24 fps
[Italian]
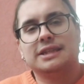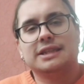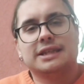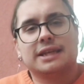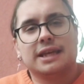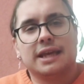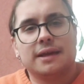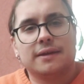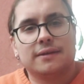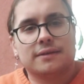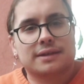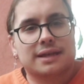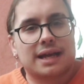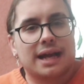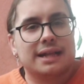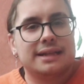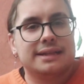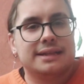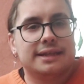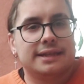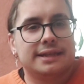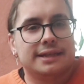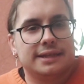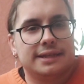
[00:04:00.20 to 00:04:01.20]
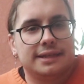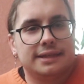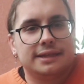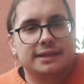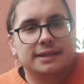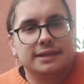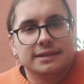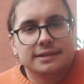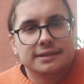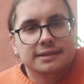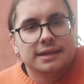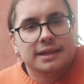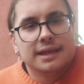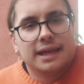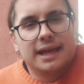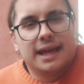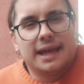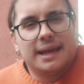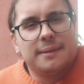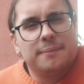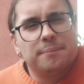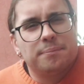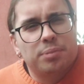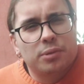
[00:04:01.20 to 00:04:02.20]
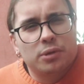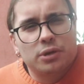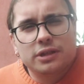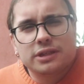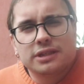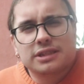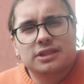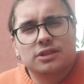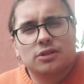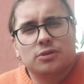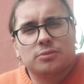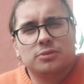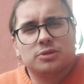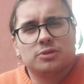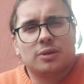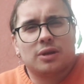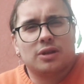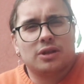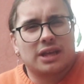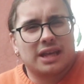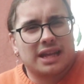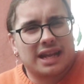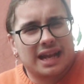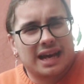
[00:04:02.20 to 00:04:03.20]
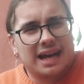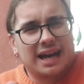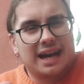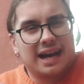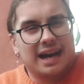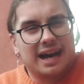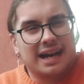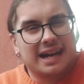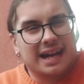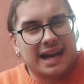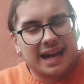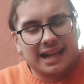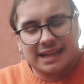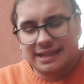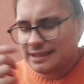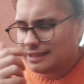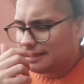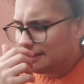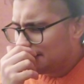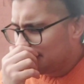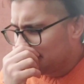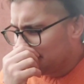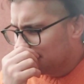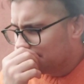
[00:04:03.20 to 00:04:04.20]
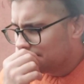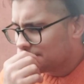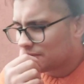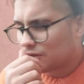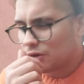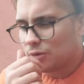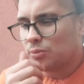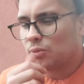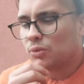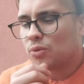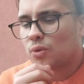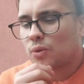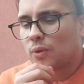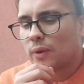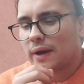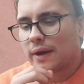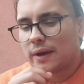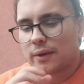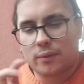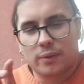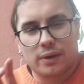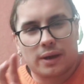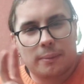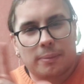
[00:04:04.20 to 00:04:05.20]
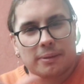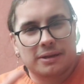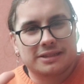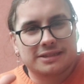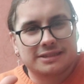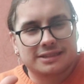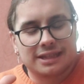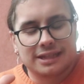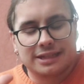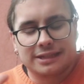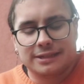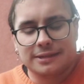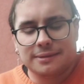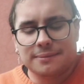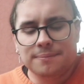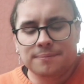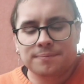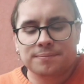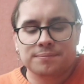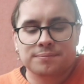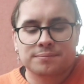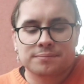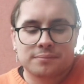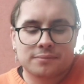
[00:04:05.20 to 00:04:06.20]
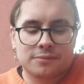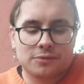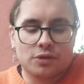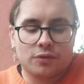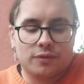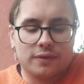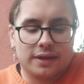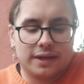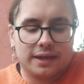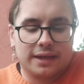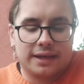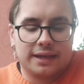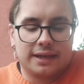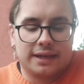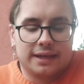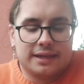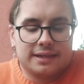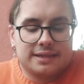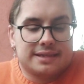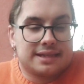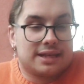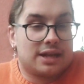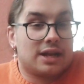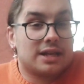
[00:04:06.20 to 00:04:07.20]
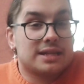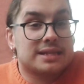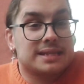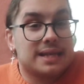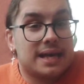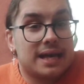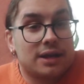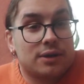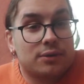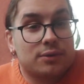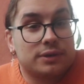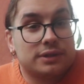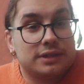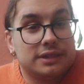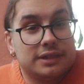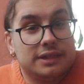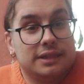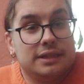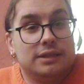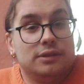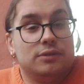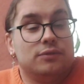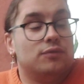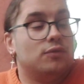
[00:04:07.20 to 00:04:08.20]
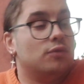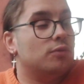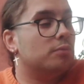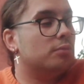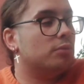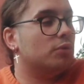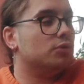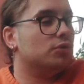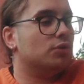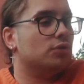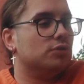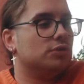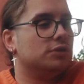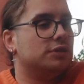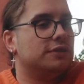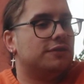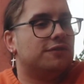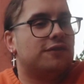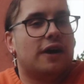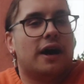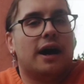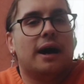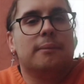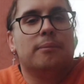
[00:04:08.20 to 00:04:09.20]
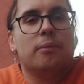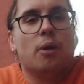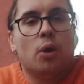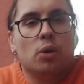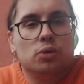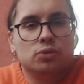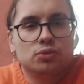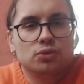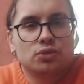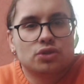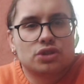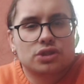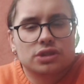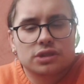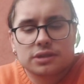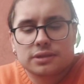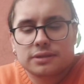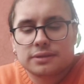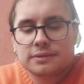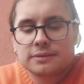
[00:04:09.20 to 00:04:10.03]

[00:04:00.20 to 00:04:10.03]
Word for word: di che Cagliari e Empoli se non mi sbaglio era Cagliari comunque quella partita lì dove 0-0 quindi l'Uvumbo non gli fa bonus